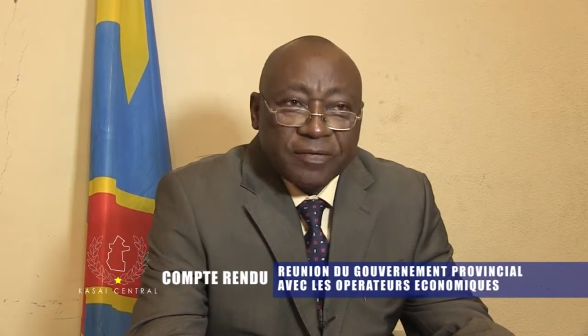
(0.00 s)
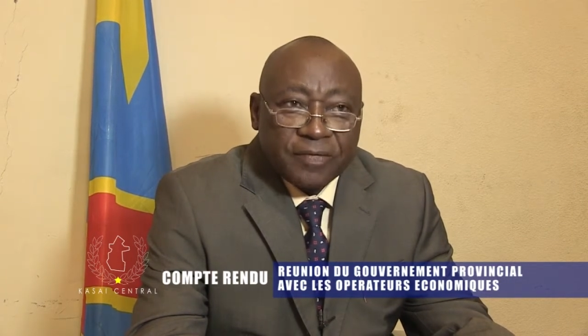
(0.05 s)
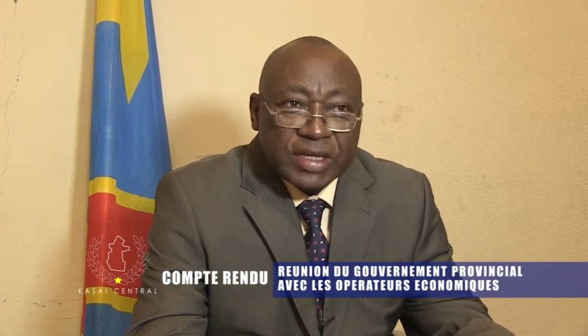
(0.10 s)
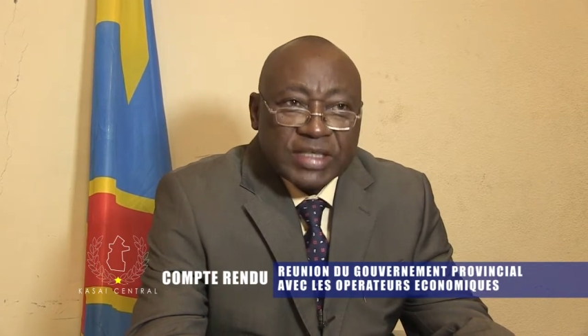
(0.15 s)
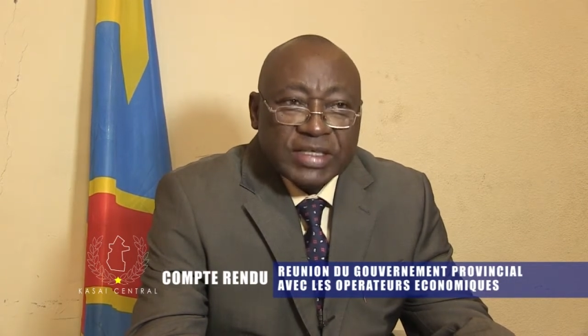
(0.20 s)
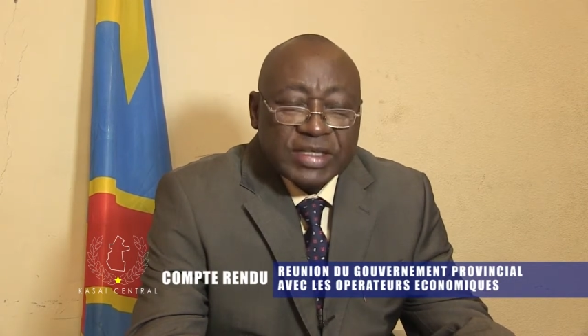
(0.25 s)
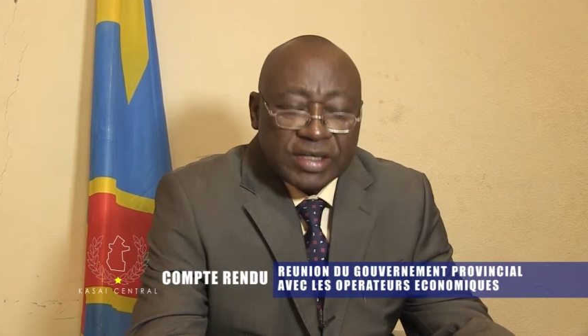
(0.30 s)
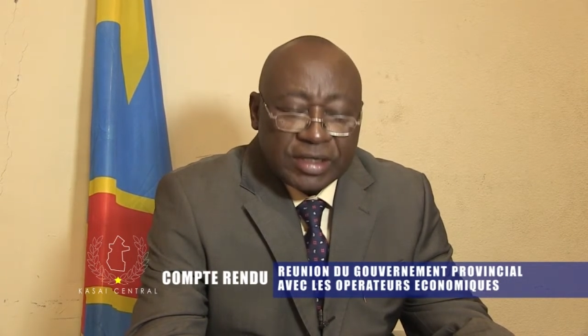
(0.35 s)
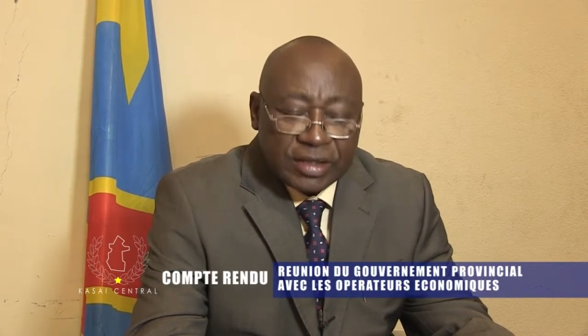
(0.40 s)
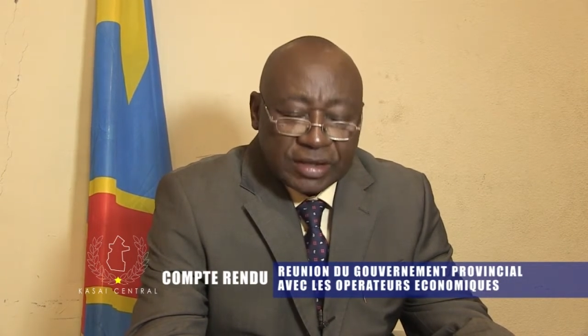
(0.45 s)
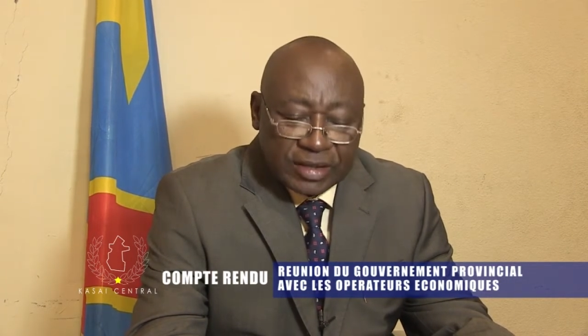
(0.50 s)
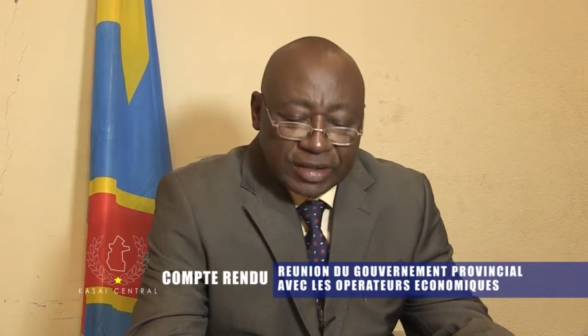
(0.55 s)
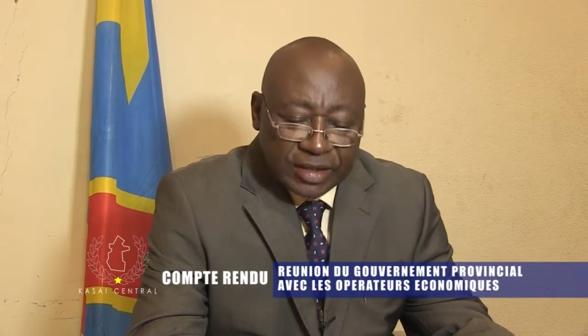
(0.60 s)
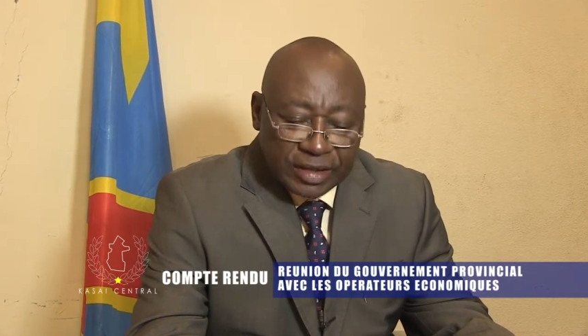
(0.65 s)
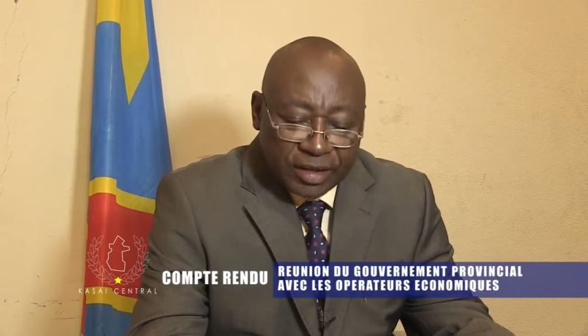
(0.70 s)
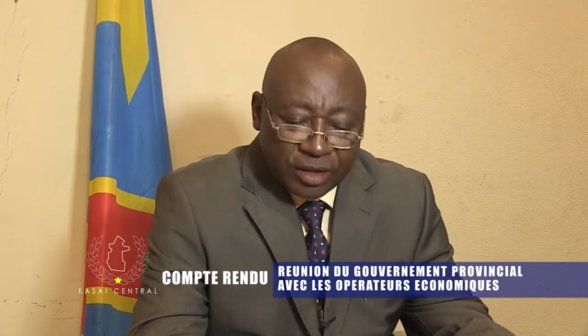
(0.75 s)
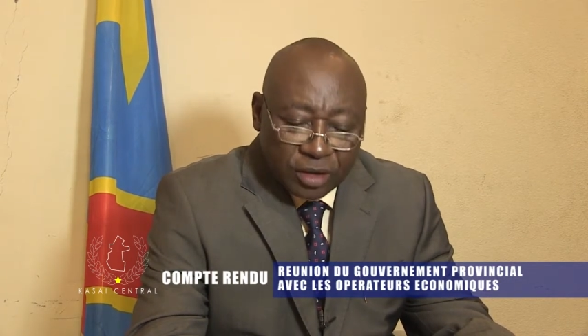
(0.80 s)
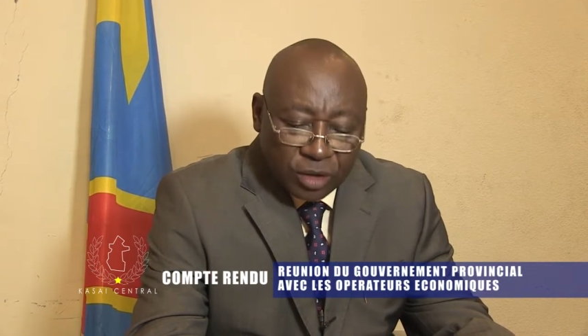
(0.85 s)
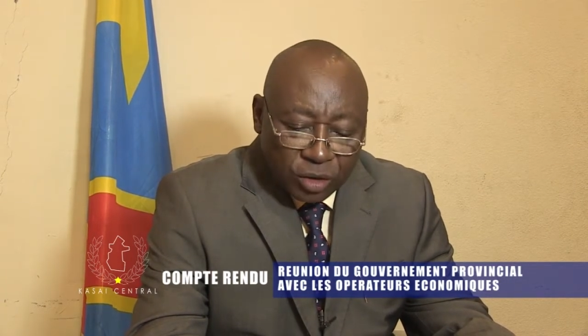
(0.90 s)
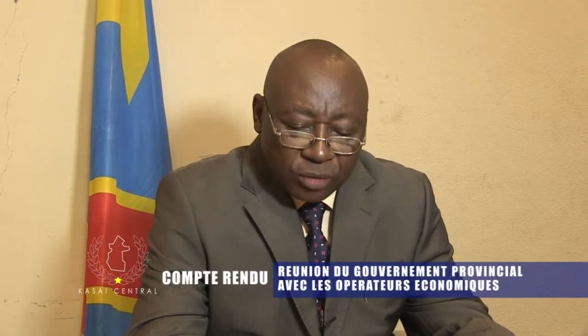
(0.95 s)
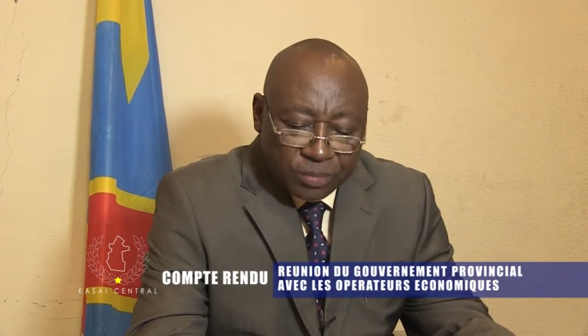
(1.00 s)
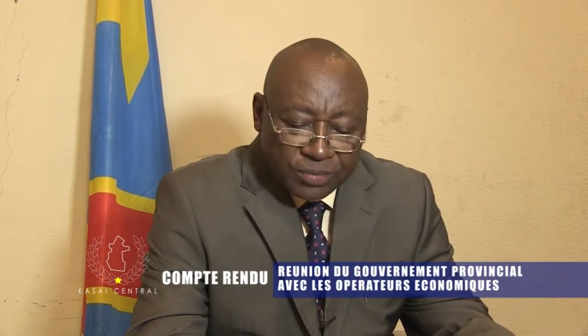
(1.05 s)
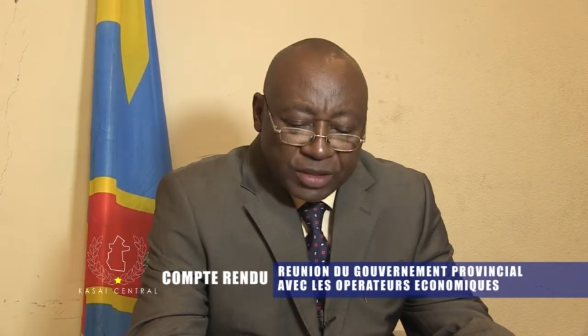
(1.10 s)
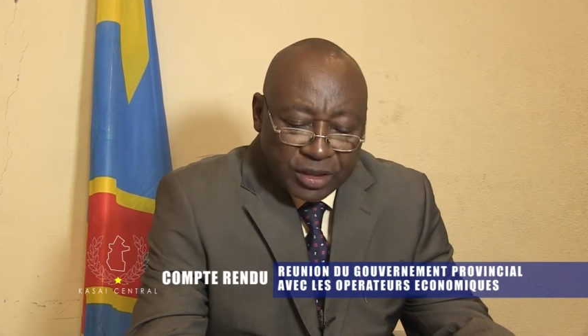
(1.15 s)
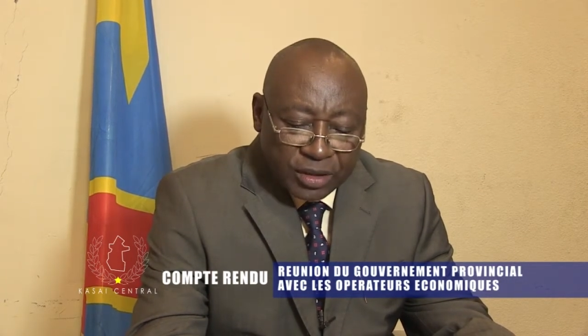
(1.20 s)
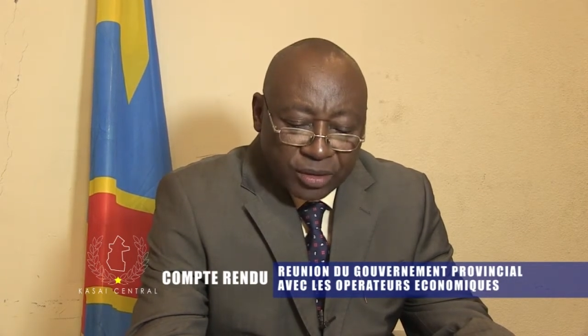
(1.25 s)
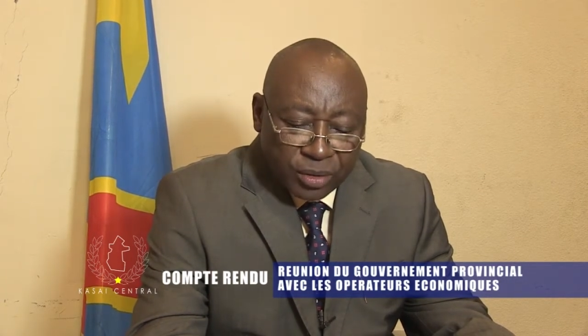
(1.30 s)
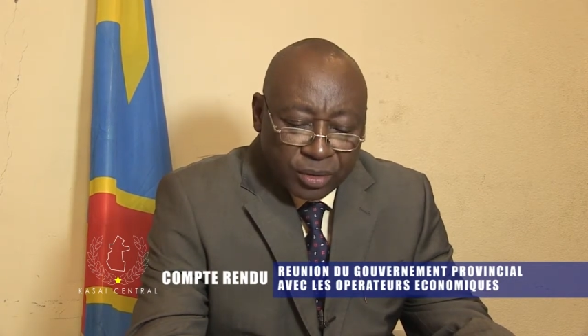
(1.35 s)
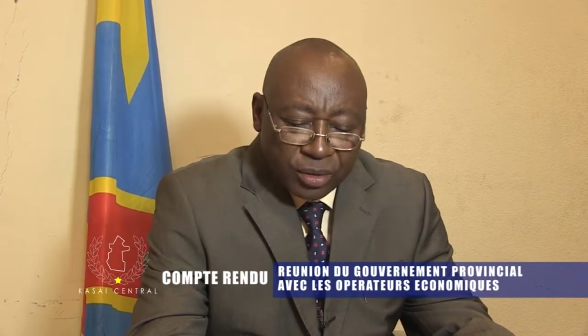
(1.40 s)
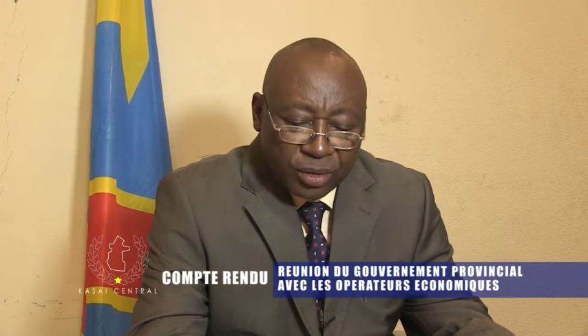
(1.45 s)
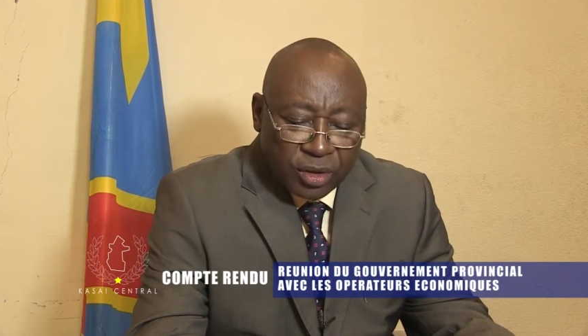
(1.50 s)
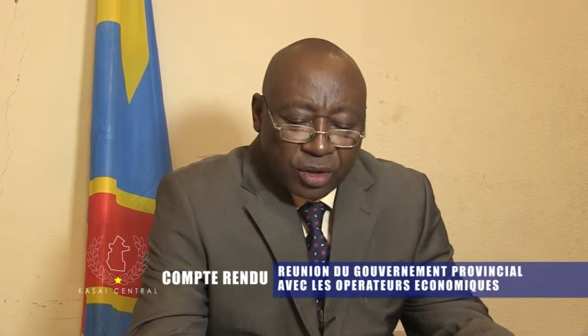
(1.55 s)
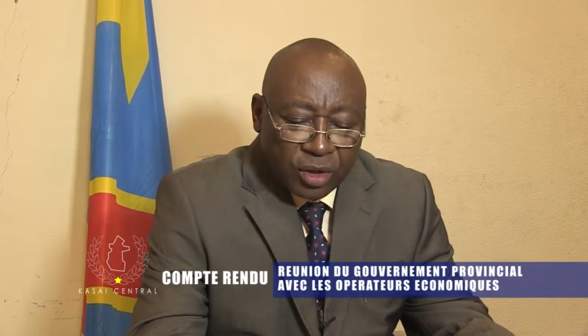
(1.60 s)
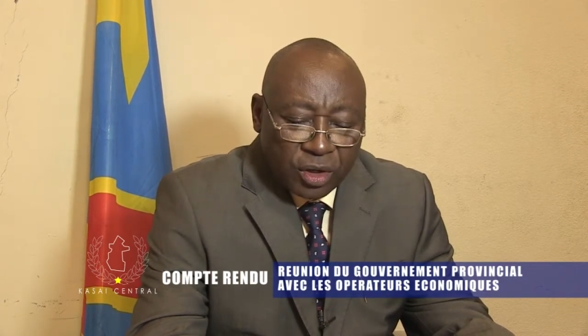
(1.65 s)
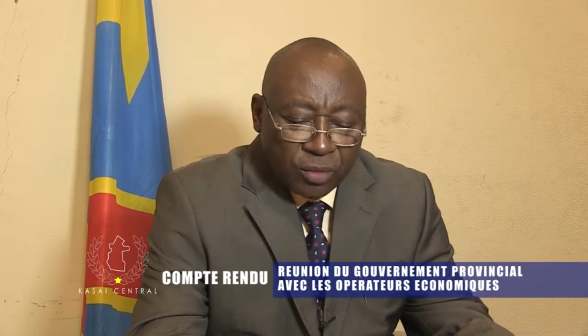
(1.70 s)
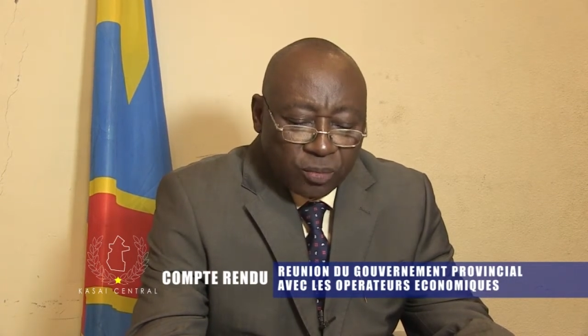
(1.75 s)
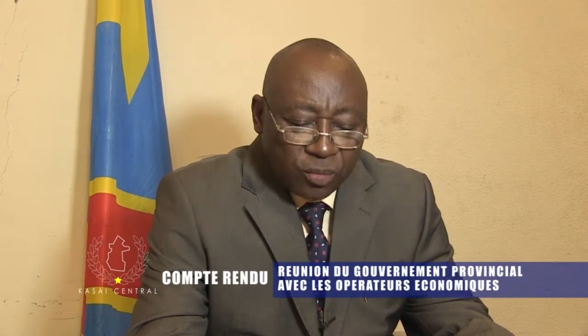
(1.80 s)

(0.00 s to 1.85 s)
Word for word: facilités obtenues